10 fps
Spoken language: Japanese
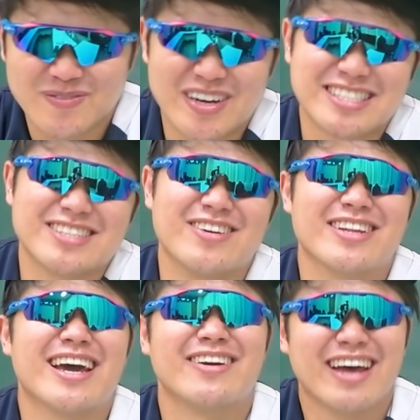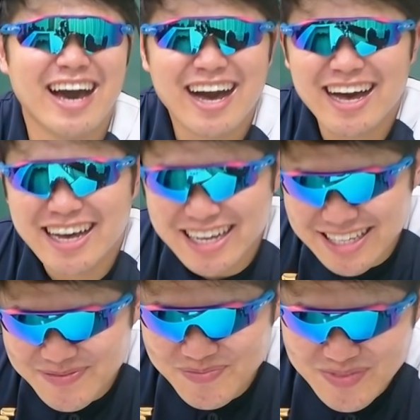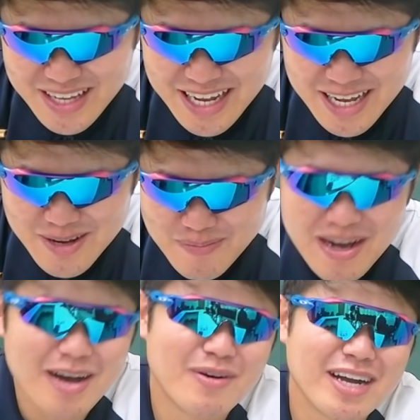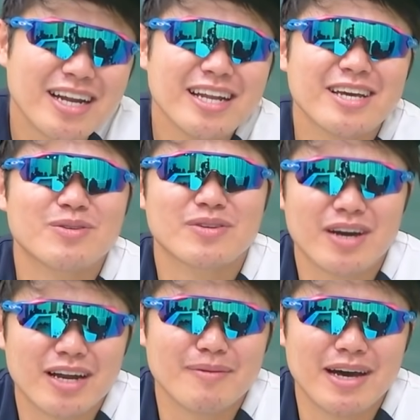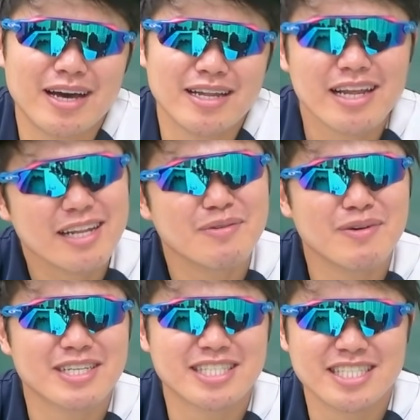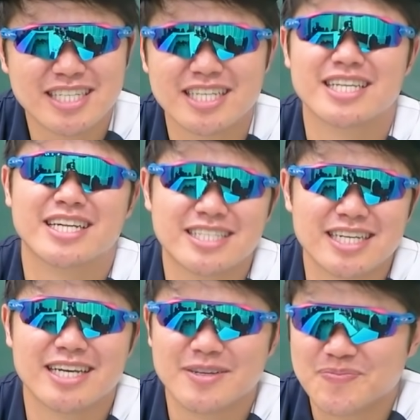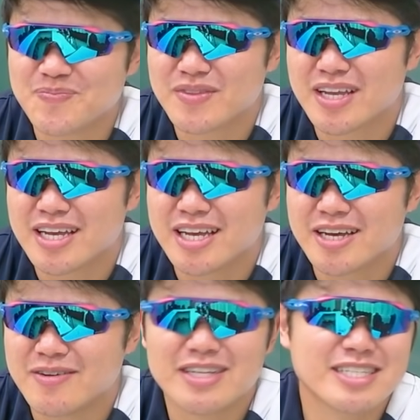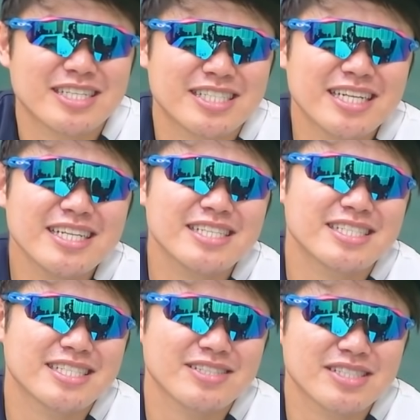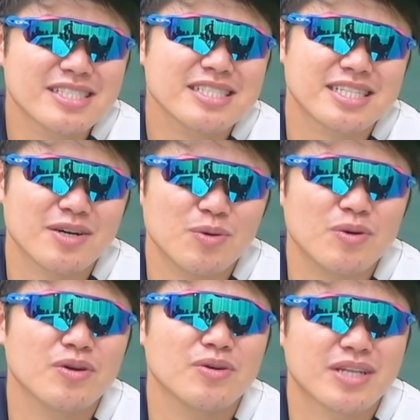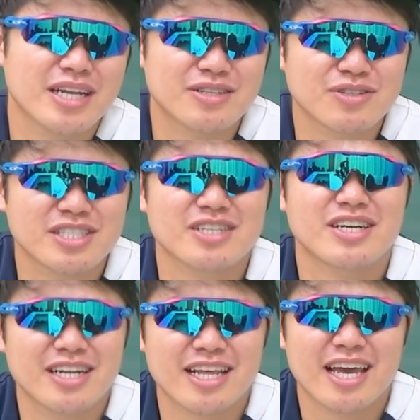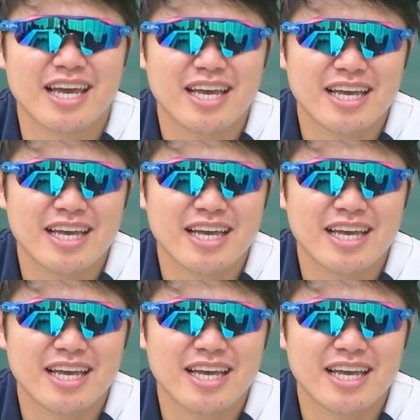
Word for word: まあそうだよな。まあわからないことがあれば何でも私に聞きに来なさい。私はさんねん生の水産応用を担当してるからね。